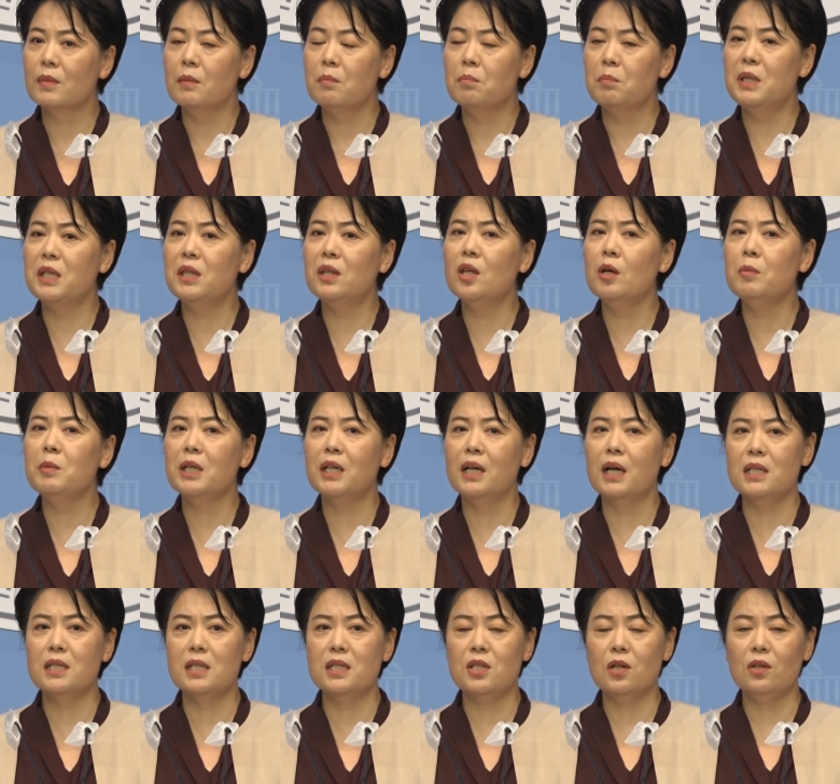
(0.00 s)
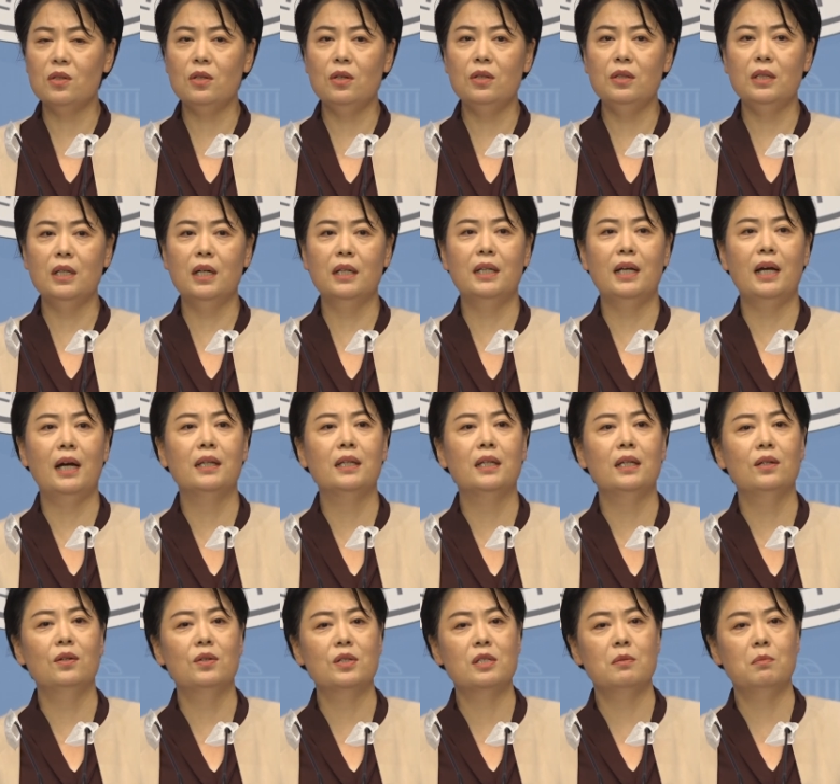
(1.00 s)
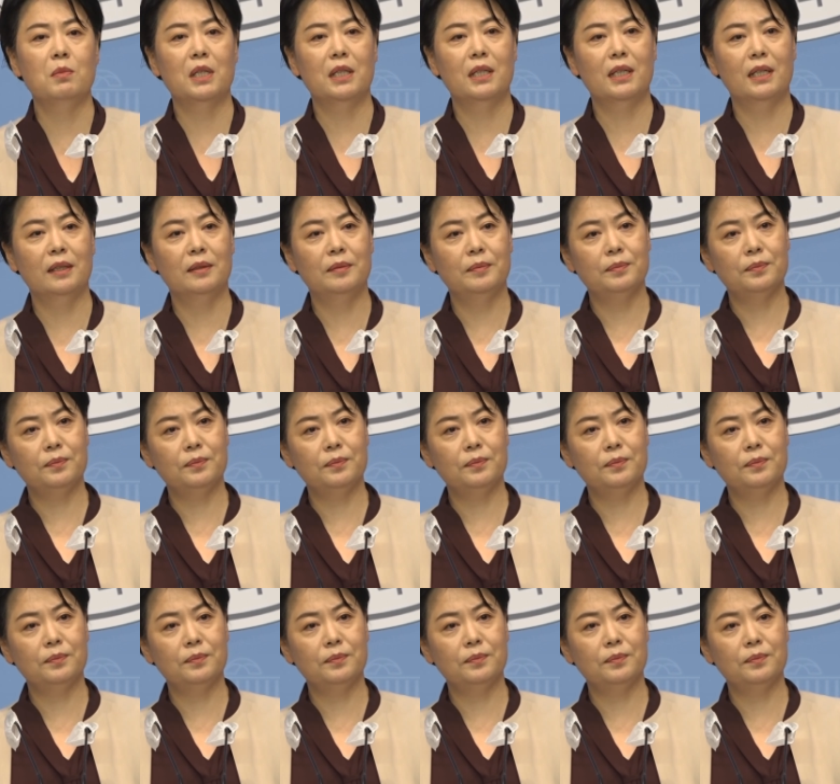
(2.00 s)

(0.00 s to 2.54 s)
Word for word: 빚더미까지 청년들한테 안긴 것입니다.